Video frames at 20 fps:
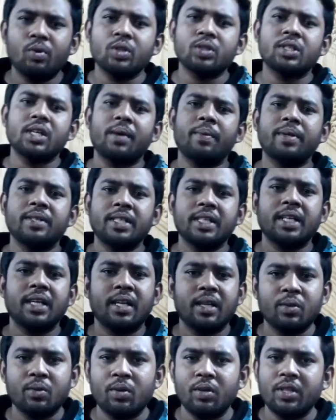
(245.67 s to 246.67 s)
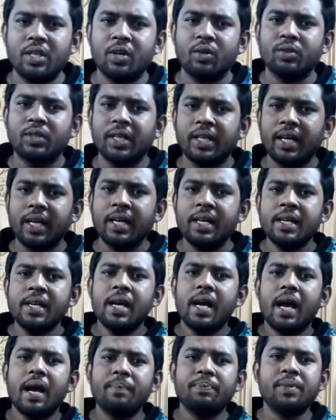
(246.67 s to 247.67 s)
বক্সে আমার ঠিকানাগুলো দেওয়া থাকে
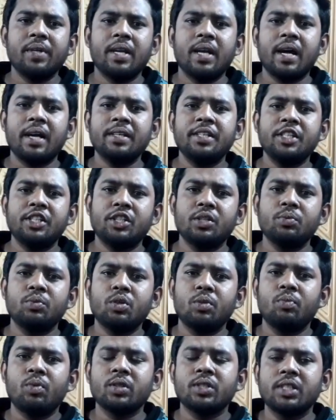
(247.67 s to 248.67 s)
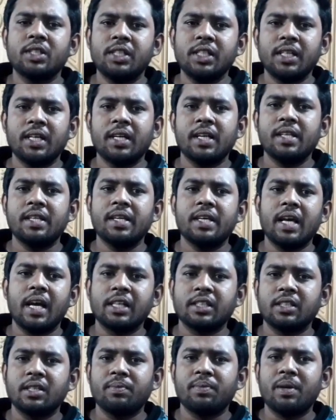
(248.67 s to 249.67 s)
আপনারা ডিসক্রিপশন বক্সে ঠিকানা দেখে
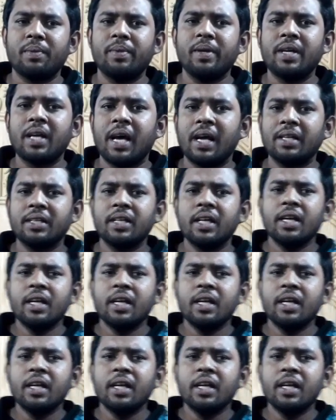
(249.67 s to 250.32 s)
আসতে পারবেন আর